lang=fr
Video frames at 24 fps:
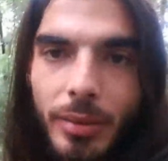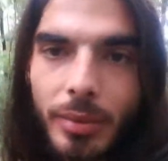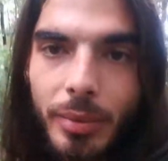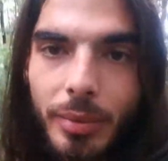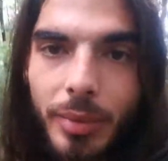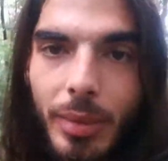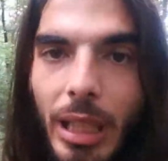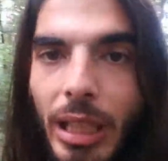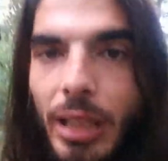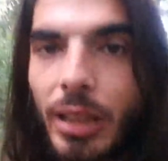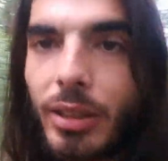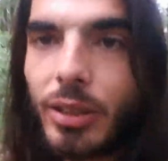
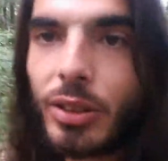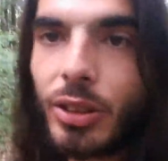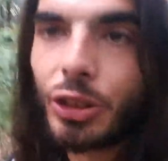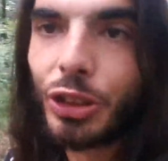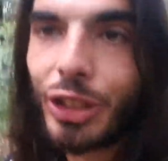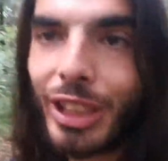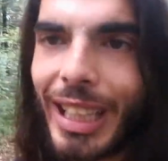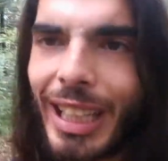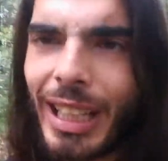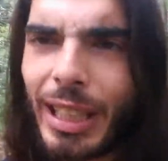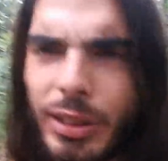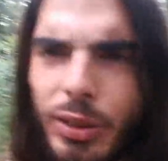ben, de
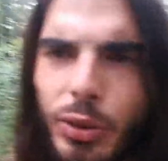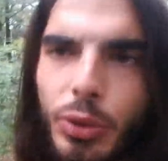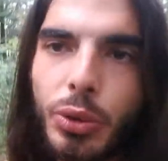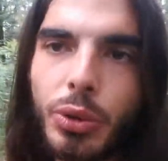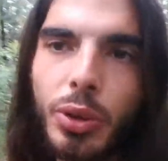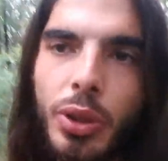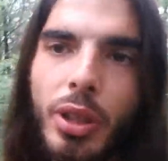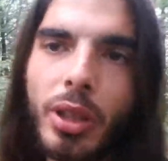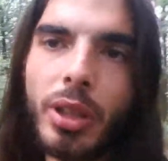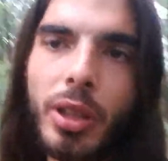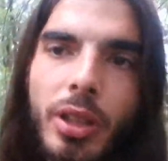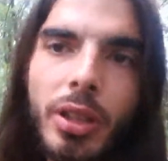
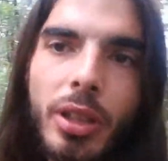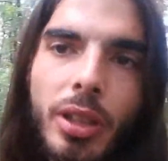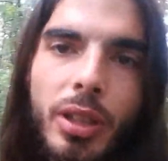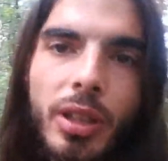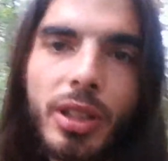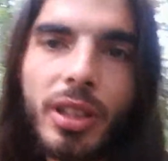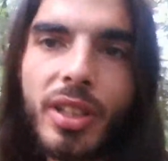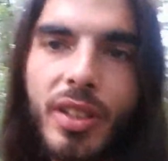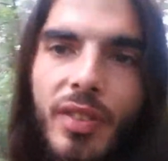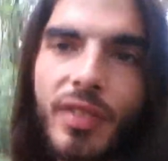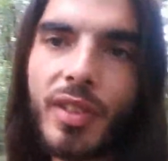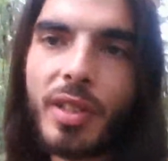créatures
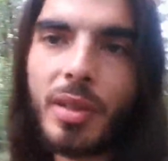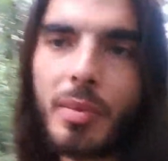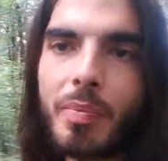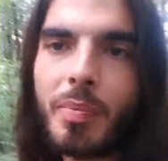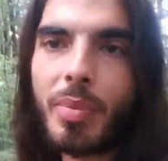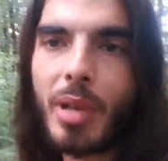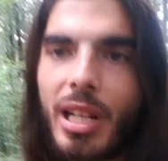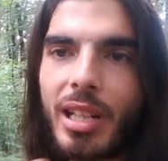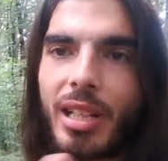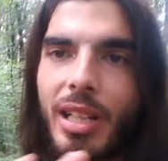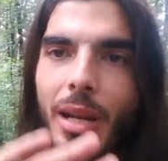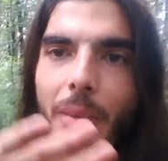qui viennent
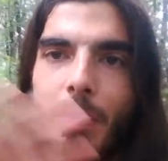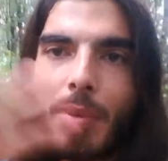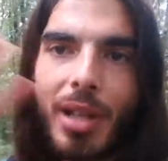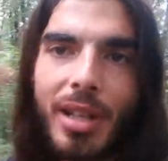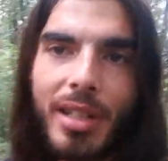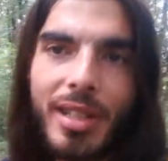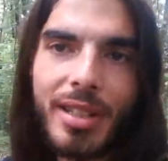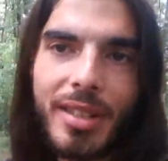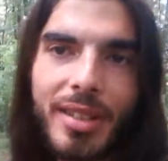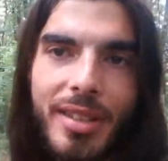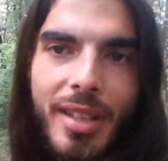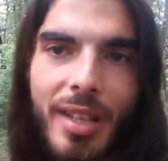pas de la
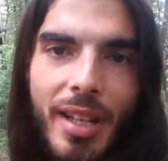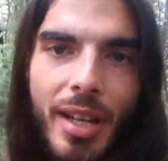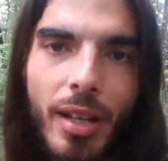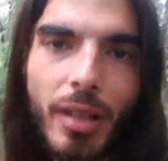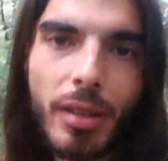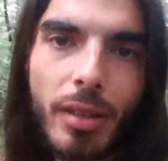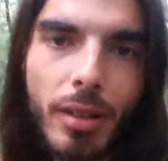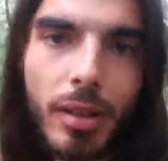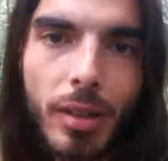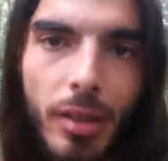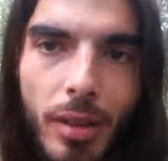planète Terre.